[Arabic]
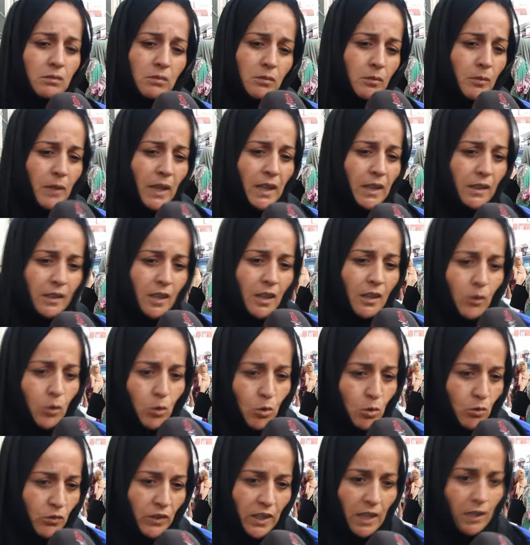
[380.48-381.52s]
معناتها
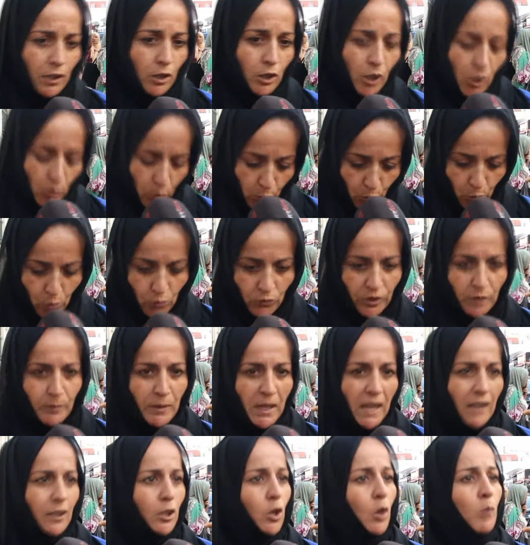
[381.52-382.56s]
ظروف قالك لا ظروف
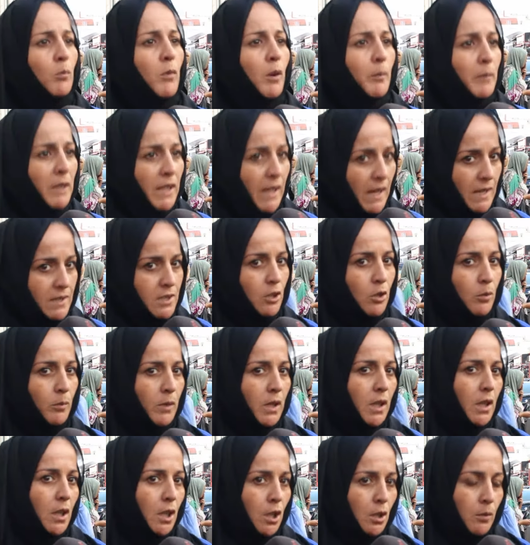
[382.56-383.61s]
كيما هكا هما من اصلهم
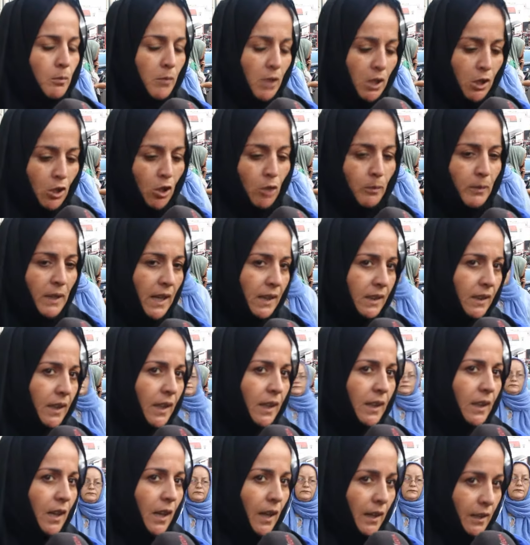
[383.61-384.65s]
ملي هما
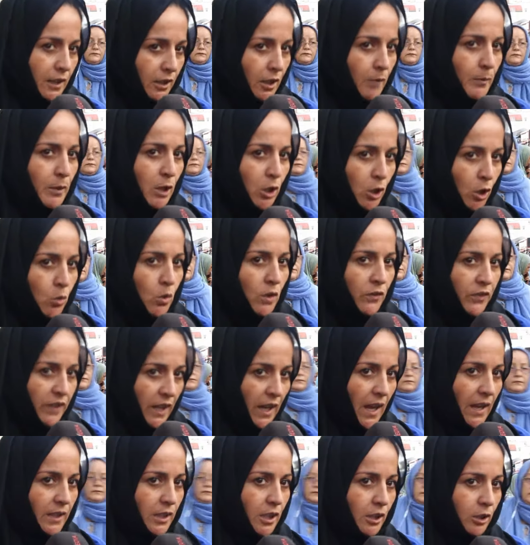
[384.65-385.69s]
هكاك معناتها ملي هو في
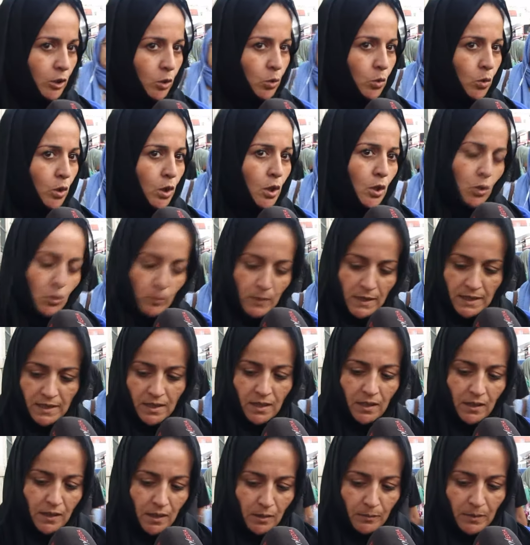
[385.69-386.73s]
عائلته وما
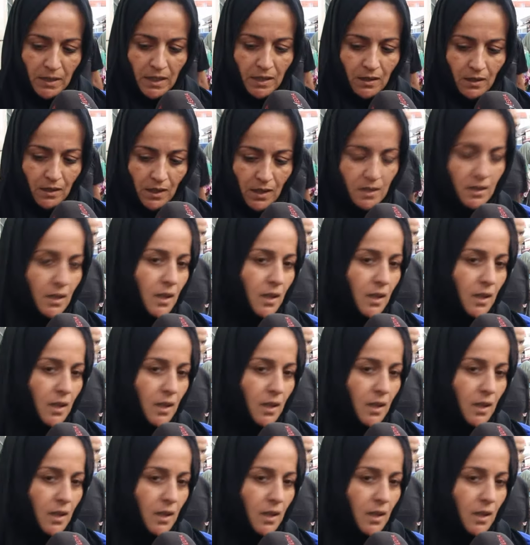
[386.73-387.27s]
زلنا ما